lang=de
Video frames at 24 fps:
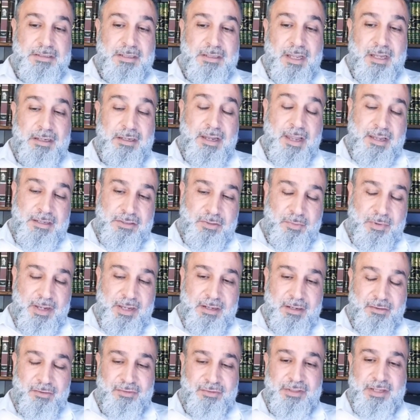Das ist
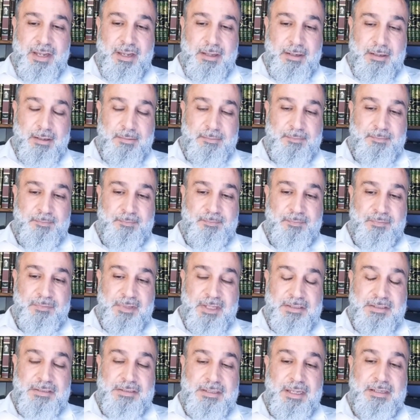Allah subhanahu wa ta'ala.
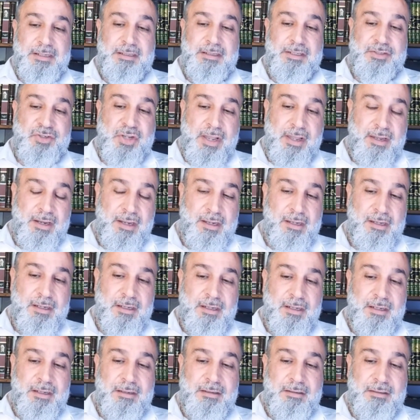Das ist eine
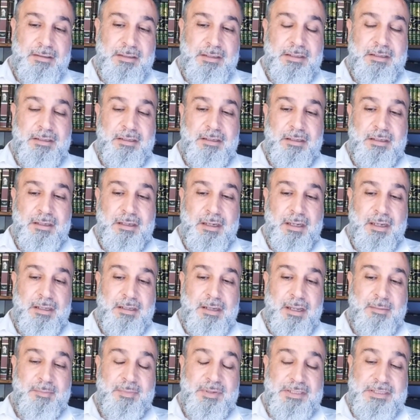Tijara, die,
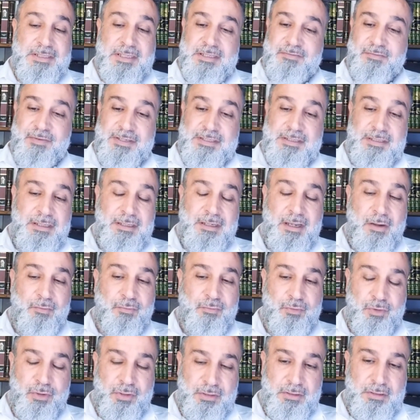ein, ein Business, was nie
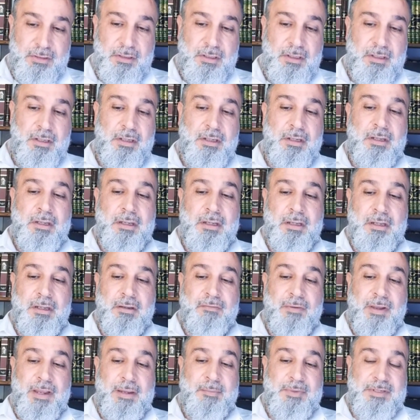aufhört, äh,
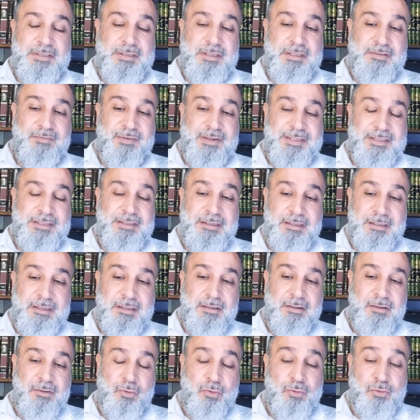ein Business, was nie
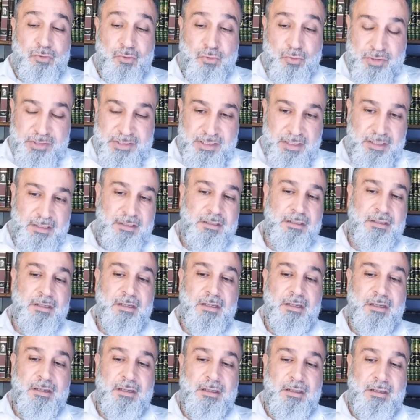Konkurs geht
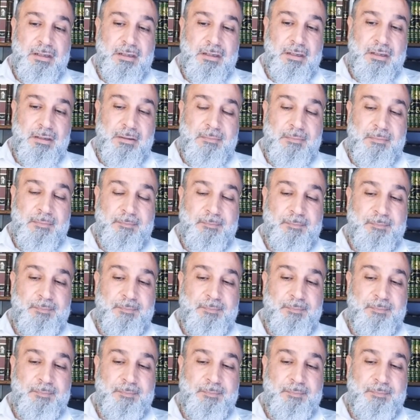ähm,